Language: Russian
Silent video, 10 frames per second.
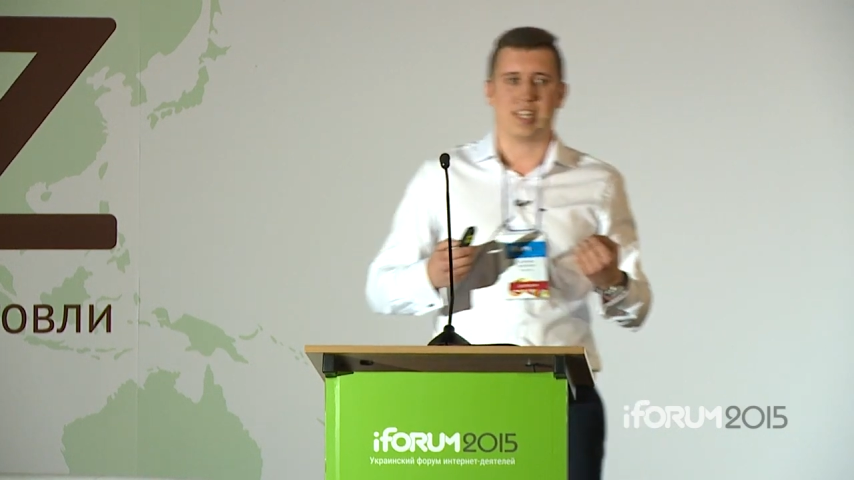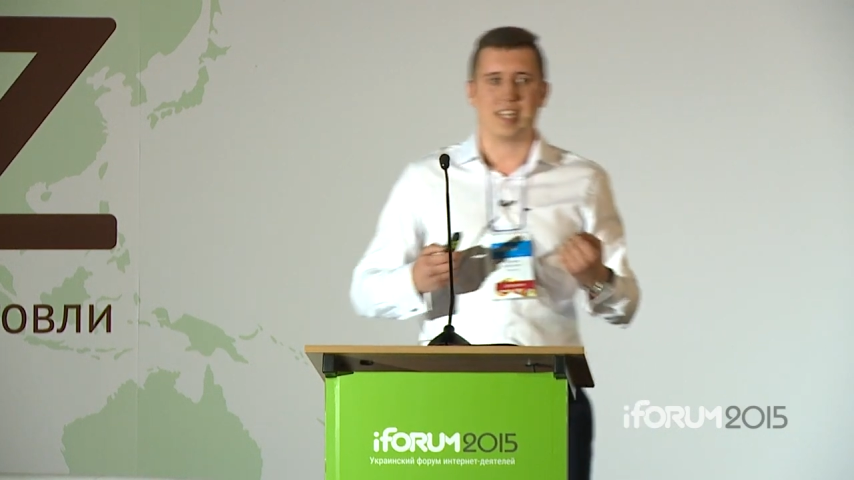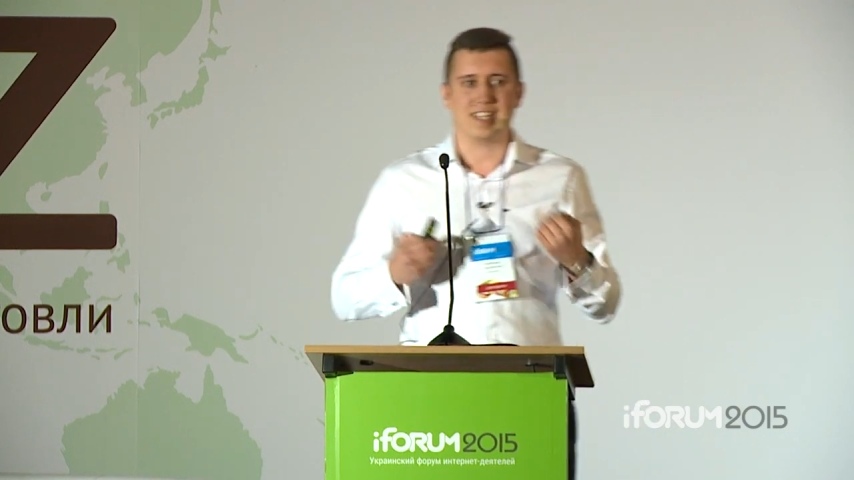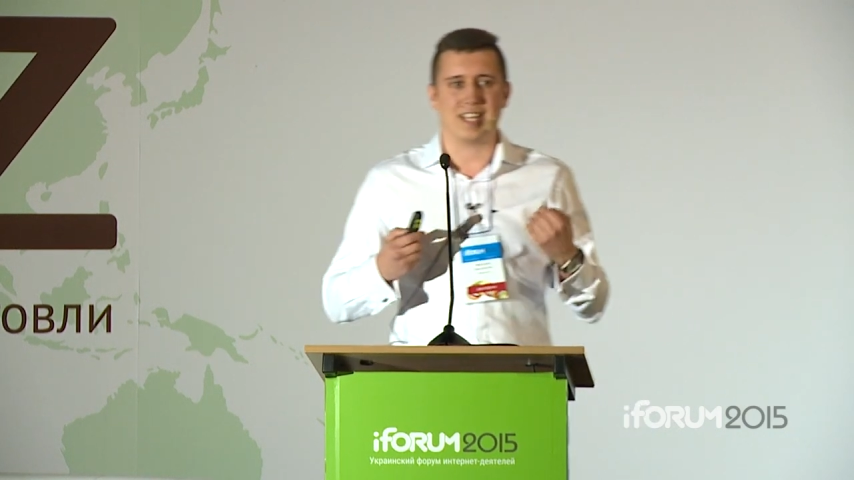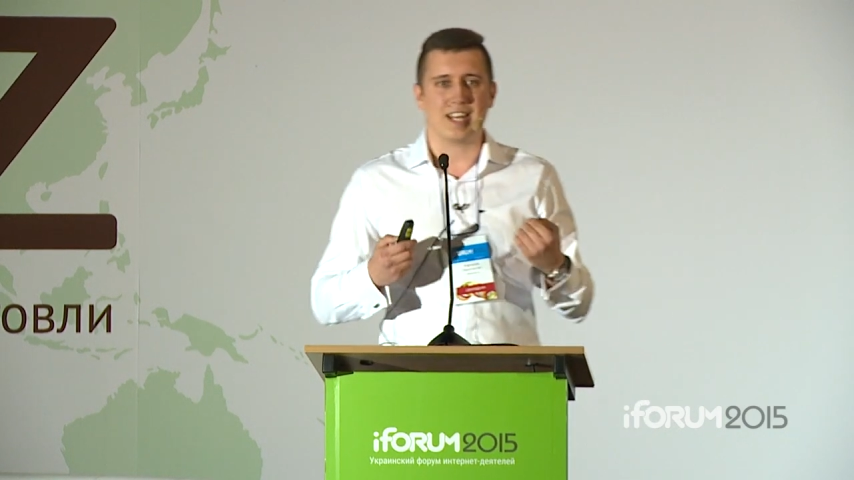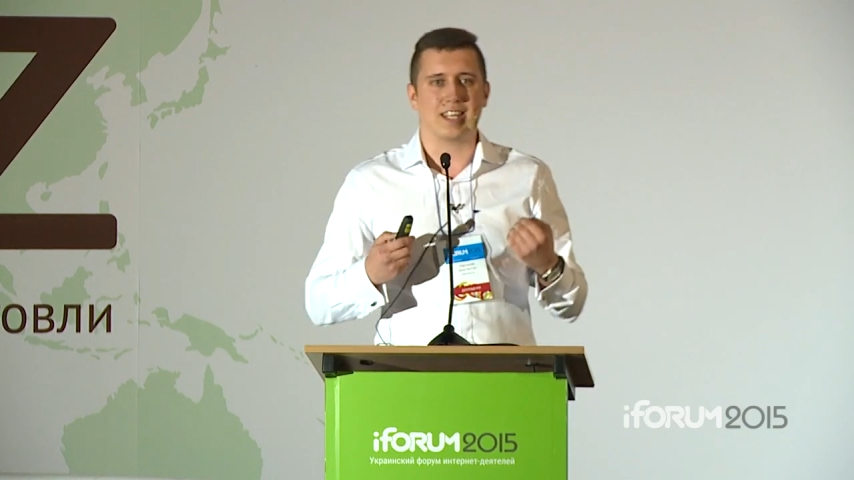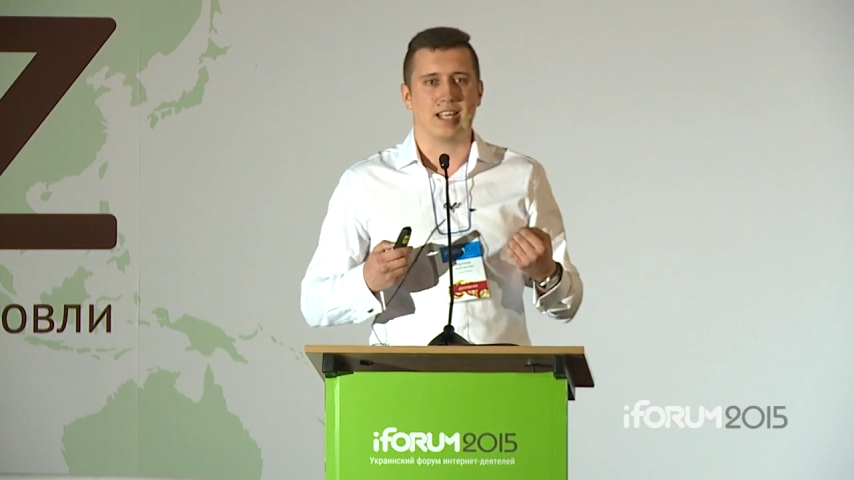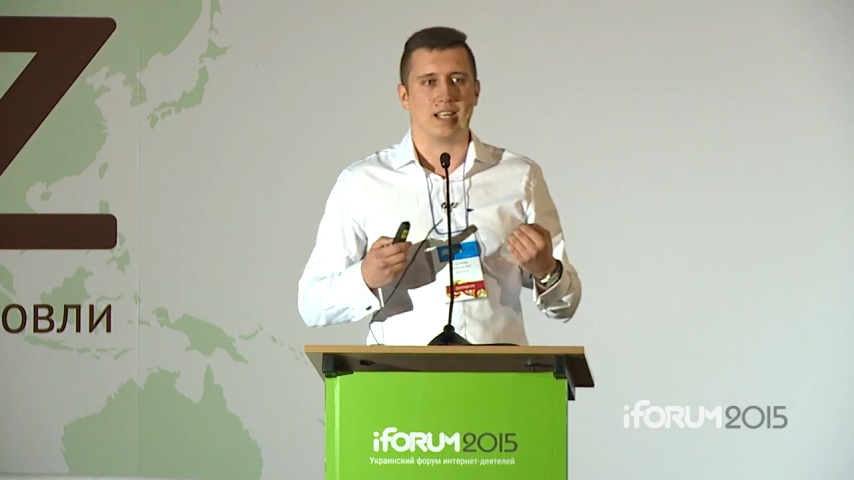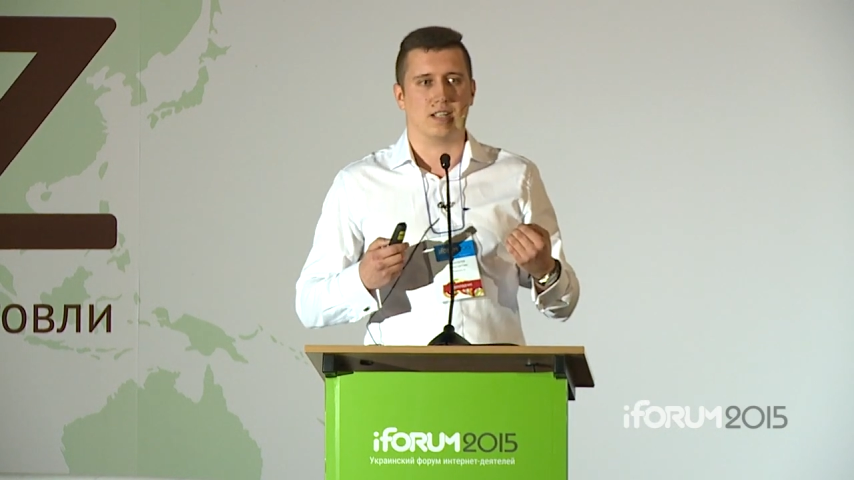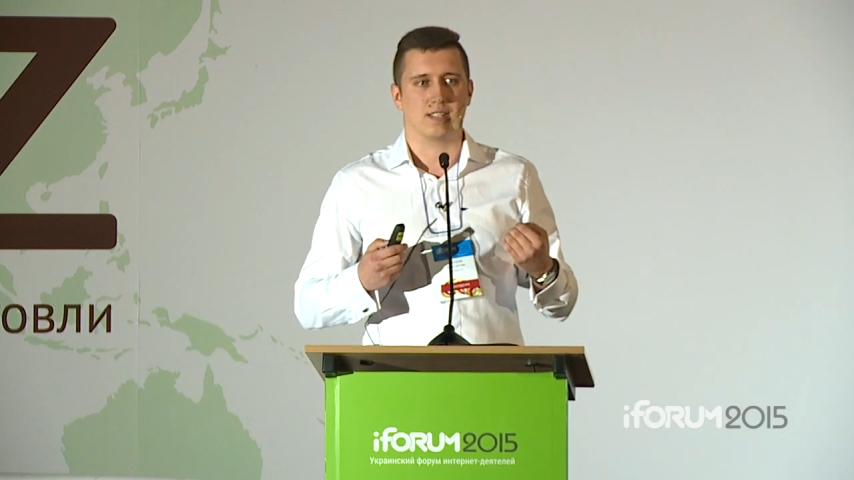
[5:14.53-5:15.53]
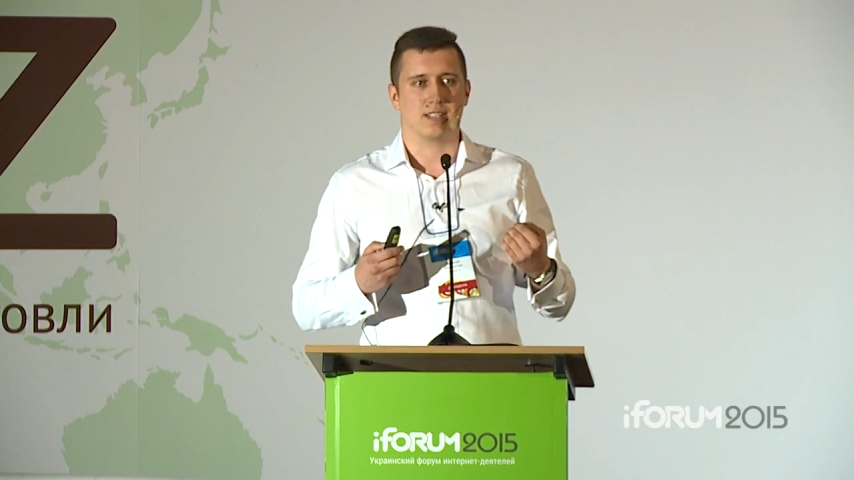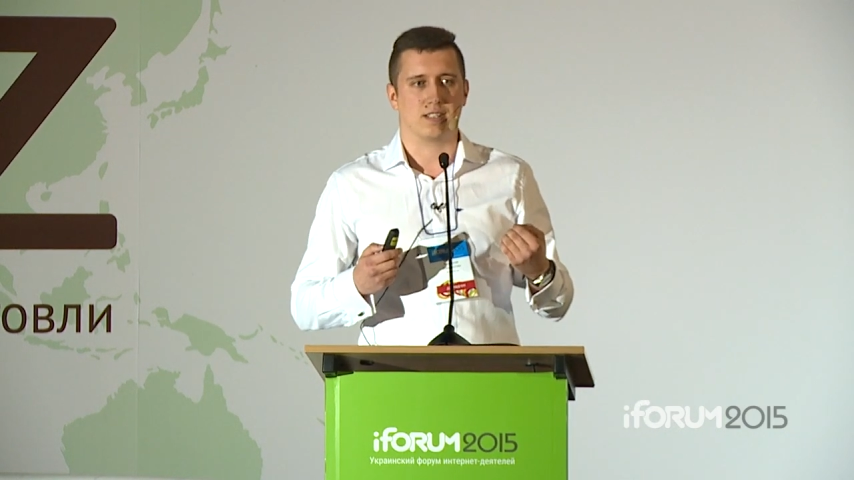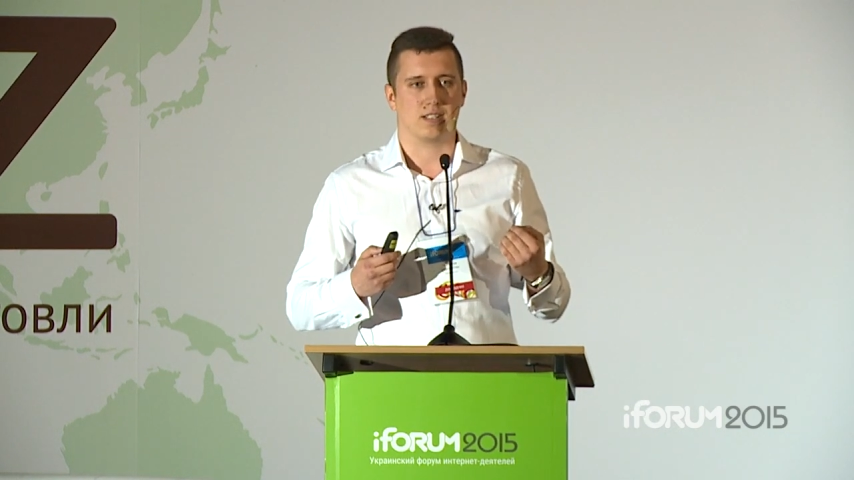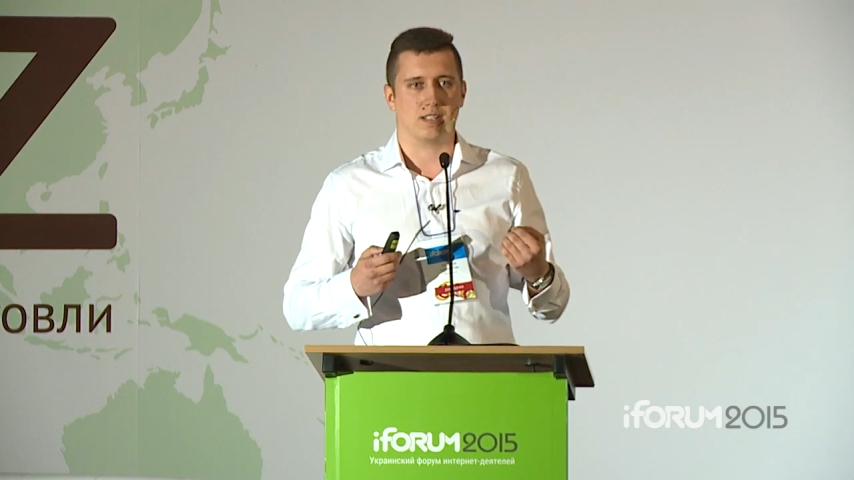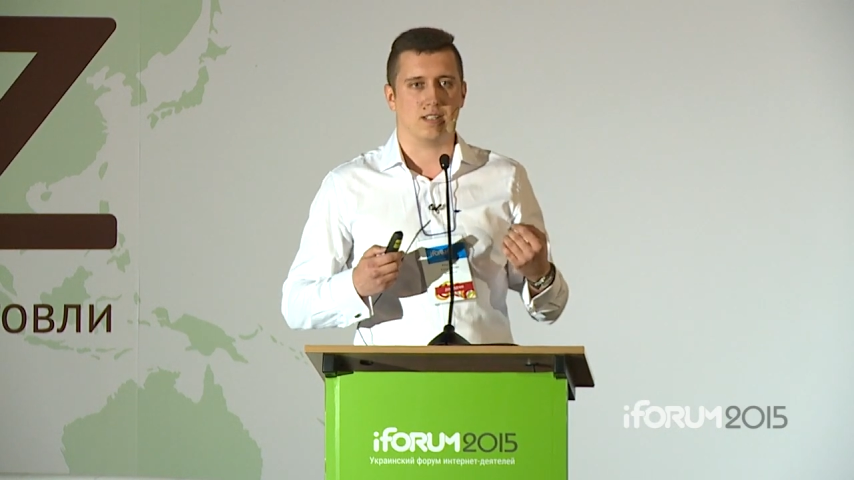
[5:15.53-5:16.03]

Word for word: этой энергии, с,